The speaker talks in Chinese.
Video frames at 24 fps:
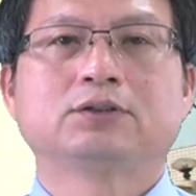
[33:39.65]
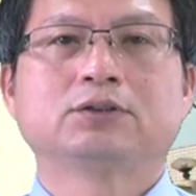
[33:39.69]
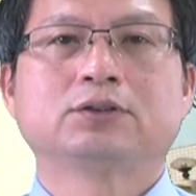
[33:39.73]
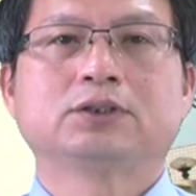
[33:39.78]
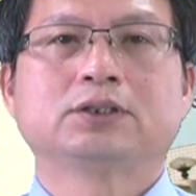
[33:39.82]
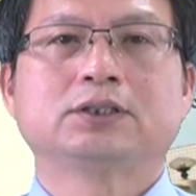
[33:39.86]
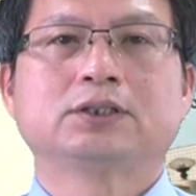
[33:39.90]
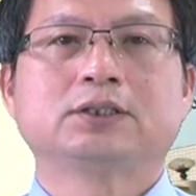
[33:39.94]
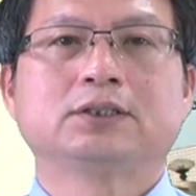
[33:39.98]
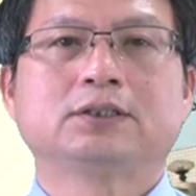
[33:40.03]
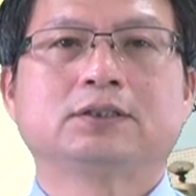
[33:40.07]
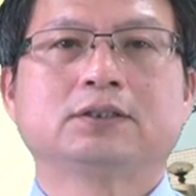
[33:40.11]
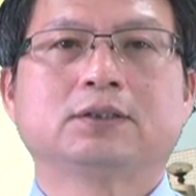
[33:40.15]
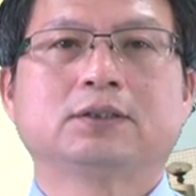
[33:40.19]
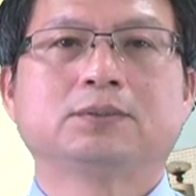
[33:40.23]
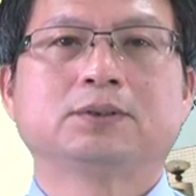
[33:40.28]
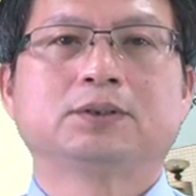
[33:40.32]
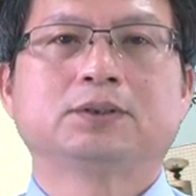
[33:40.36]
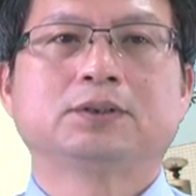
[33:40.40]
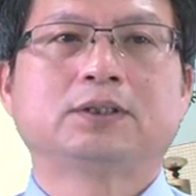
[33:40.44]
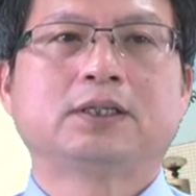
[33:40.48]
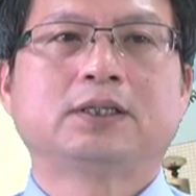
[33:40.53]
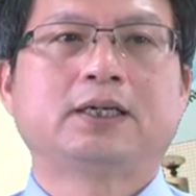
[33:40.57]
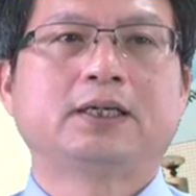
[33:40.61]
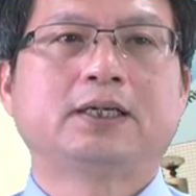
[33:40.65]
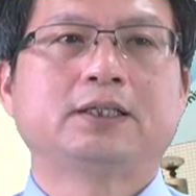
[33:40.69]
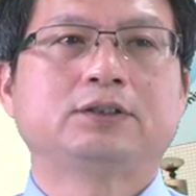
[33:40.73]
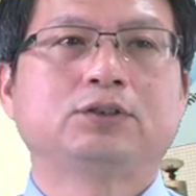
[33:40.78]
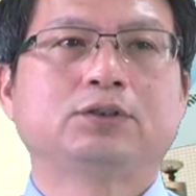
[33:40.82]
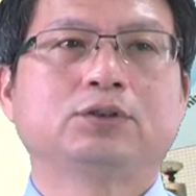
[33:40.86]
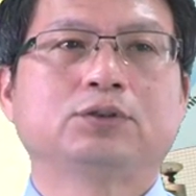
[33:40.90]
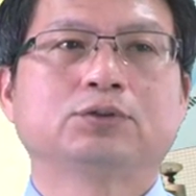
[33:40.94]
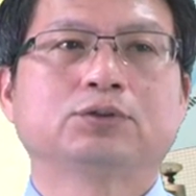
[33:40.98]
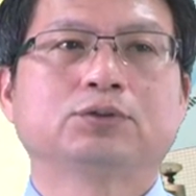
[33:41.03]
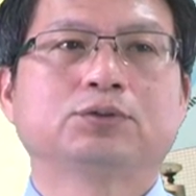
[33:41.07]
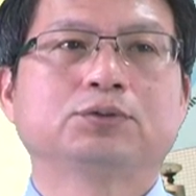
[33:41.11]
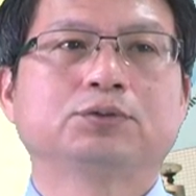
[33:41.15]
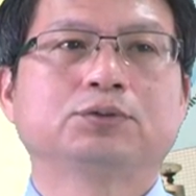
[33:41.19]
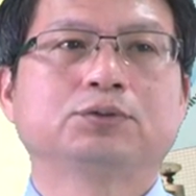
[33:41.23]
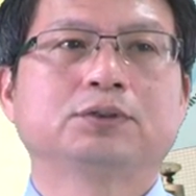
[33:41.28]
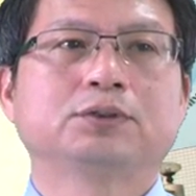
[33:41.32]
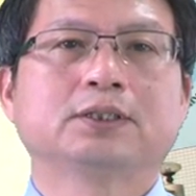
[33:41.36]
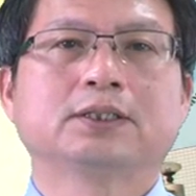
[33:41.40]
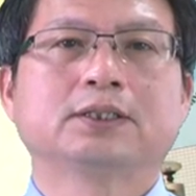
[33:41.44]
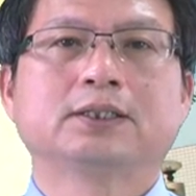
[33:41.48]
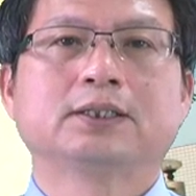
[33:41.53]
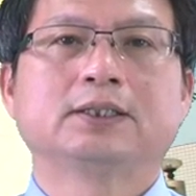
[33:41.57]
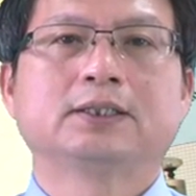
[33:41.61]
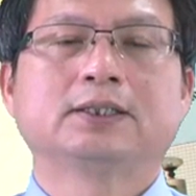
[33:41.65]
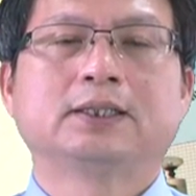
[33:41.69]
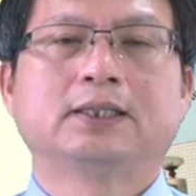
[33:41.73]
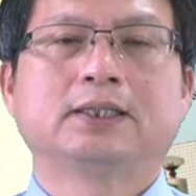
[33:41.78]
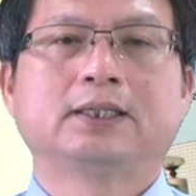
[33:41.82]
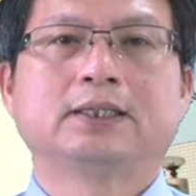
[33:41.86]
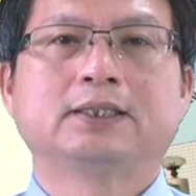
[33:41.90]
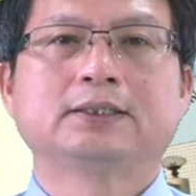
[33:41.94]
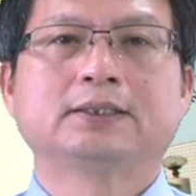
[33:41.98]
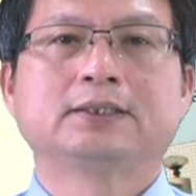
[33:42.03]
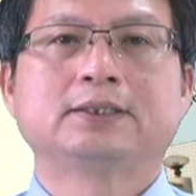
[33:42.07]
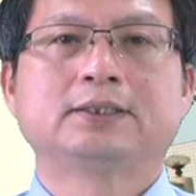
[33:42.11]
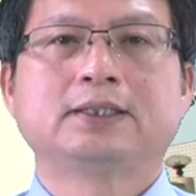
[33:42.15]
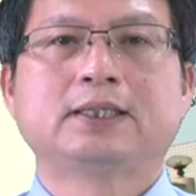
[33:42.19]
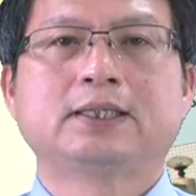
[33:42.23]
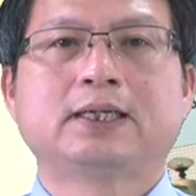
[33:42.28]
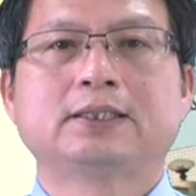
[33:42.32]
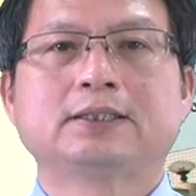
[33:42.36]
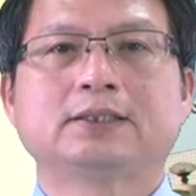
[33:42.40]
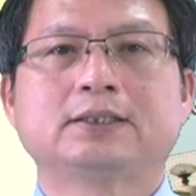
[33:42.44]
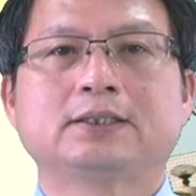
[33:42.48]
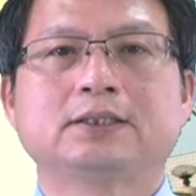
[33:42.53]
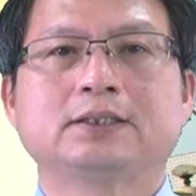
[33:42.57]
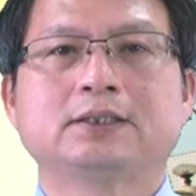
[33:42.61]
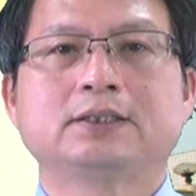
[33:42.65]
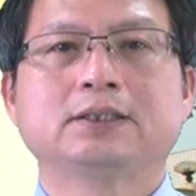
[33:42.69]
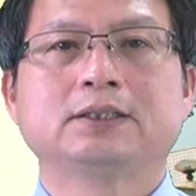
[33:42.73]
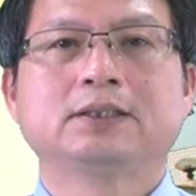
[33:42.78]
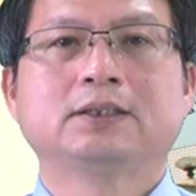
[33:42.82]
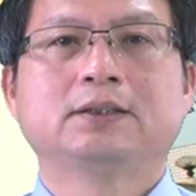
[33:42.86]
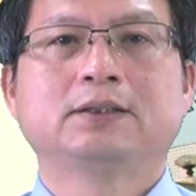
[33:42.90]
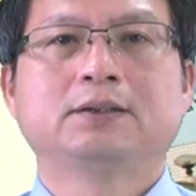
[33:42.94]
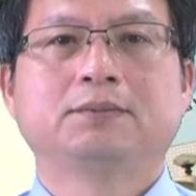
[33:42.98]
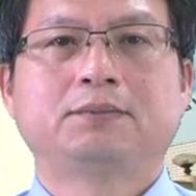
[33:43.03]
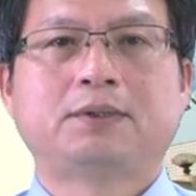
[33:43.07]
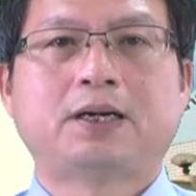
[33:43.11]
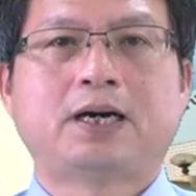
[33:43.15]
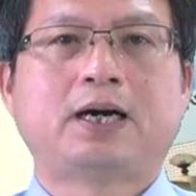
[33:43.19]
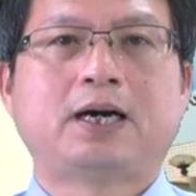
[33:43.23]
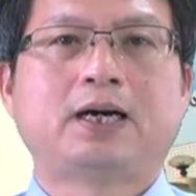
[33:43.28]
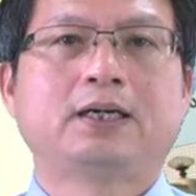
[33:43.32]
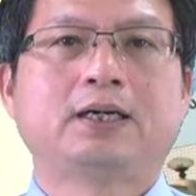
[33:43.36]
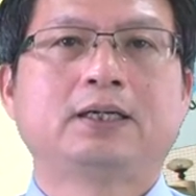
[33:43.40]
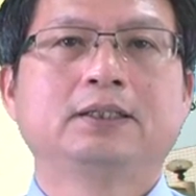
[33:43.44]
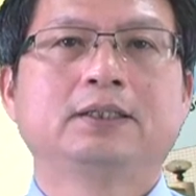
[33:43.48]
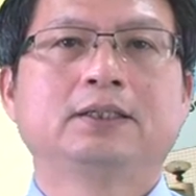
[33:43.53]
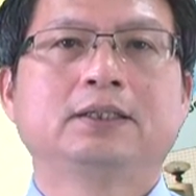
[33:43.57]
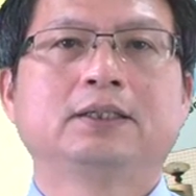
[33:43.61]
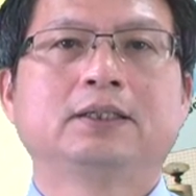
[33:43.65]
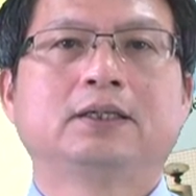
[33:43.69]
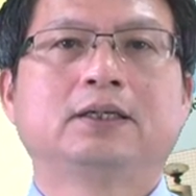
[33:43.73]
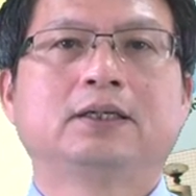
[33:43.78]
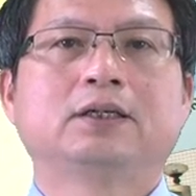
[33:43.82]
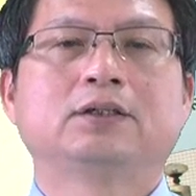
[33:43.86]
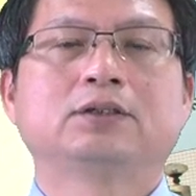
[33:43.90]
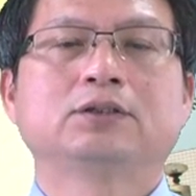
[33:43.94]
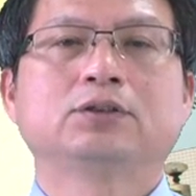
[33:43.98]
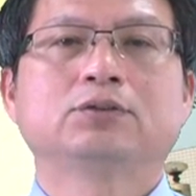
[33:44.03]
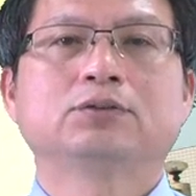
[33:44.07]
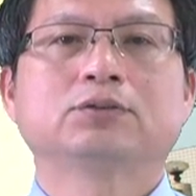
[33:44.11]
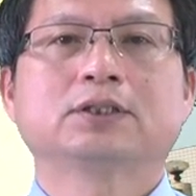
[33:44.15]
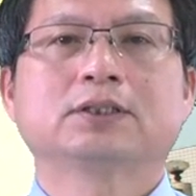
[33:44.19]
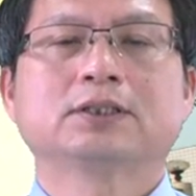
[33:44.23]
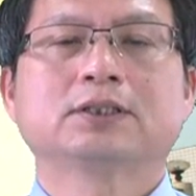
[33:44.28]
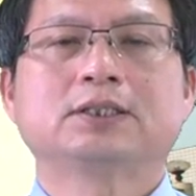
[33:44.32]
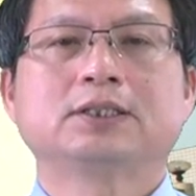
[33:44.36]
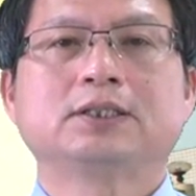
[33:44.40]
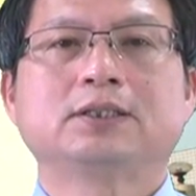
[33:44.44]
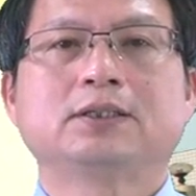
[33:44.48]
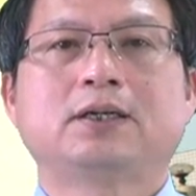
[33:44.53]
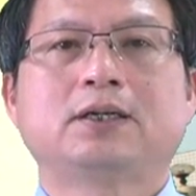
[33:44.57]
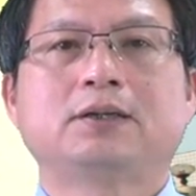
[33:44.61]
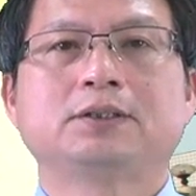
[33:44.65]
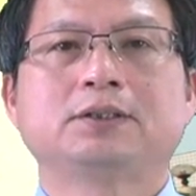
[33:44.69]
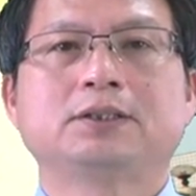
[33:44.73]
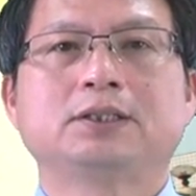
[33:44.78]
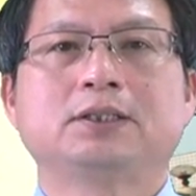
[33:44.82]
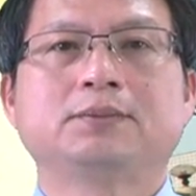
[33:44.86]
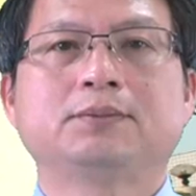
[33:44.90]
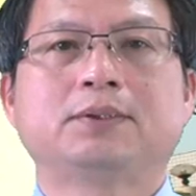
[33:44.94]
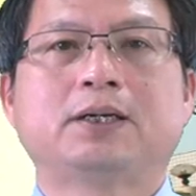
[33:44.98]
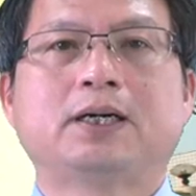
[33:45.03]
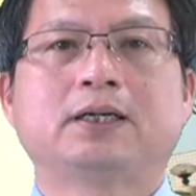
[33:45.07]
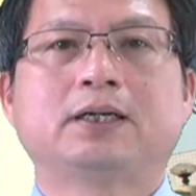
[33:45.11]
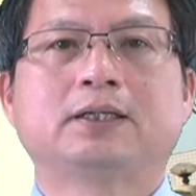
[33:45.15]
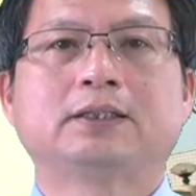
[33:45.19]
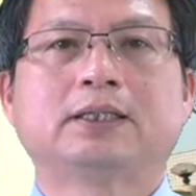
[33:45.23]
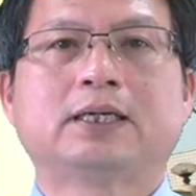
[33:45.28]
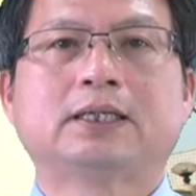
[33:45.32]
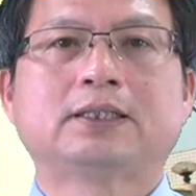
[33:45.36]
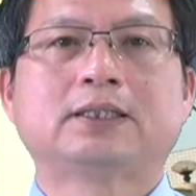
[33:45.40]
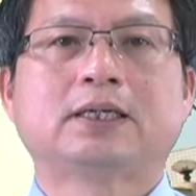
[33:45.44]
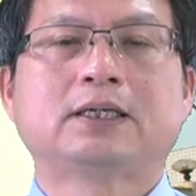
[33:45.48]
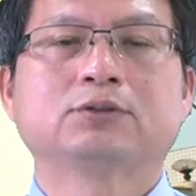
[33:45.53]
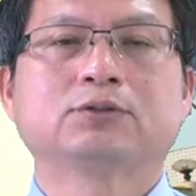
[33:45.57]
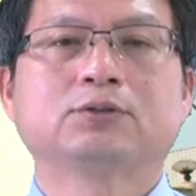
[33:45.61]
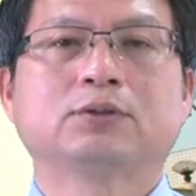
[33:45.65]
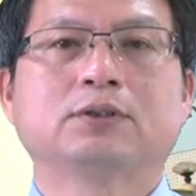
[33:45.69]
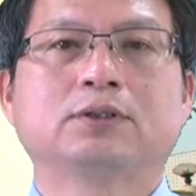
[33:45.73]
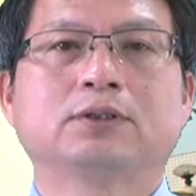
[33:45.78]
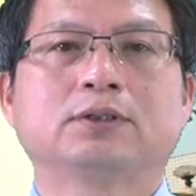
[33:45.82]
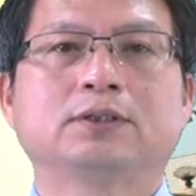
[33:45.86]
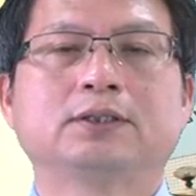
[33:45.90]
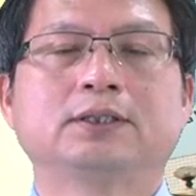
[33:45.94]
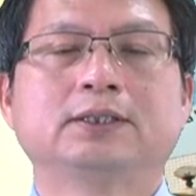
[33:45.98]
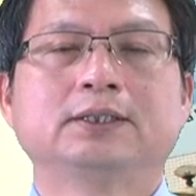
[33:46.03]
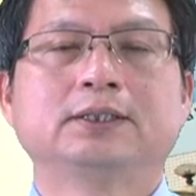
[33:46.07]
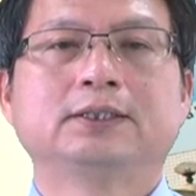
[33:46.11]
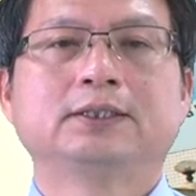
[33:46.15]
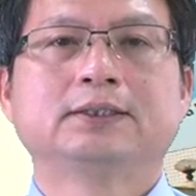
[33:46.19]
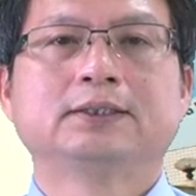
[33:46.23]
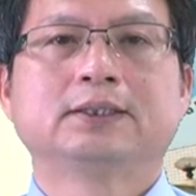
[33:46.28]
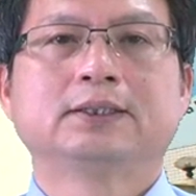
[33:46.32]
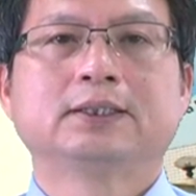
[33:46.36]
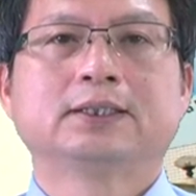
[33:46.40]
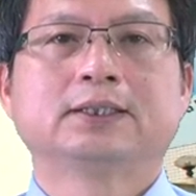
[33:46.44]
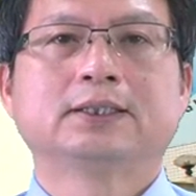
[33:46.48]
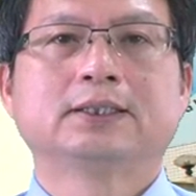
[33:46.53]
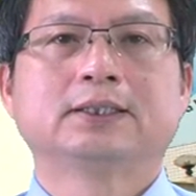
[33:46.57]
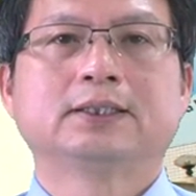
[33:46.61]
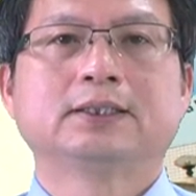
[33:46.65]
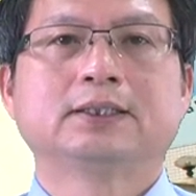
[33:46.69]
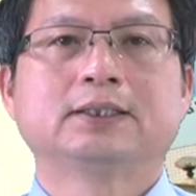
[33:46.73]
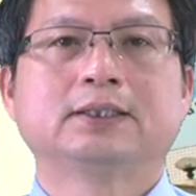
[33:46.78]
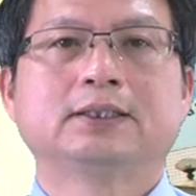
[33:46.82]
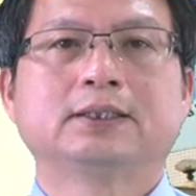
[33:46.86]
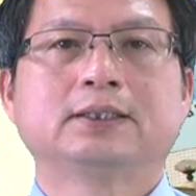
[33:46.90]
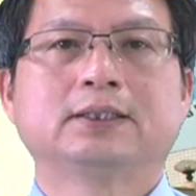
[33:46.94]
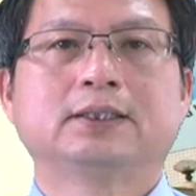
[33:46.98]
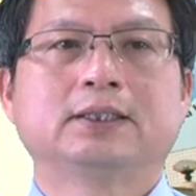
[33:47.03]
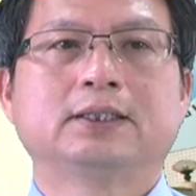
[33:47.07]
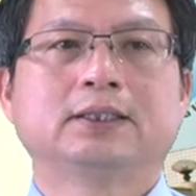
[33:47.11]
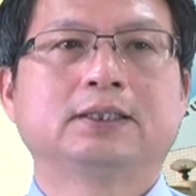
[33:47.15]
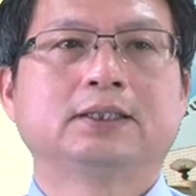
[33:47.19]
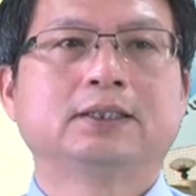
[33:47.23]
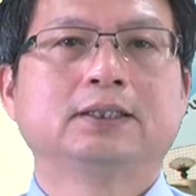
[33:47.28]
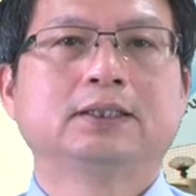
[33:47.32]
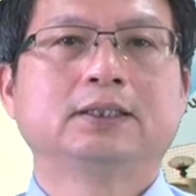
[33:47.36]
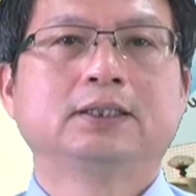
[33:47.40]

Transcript: 就是怎么来求出这个呃西雅西马啊，用这个西雅西马来当做这个啊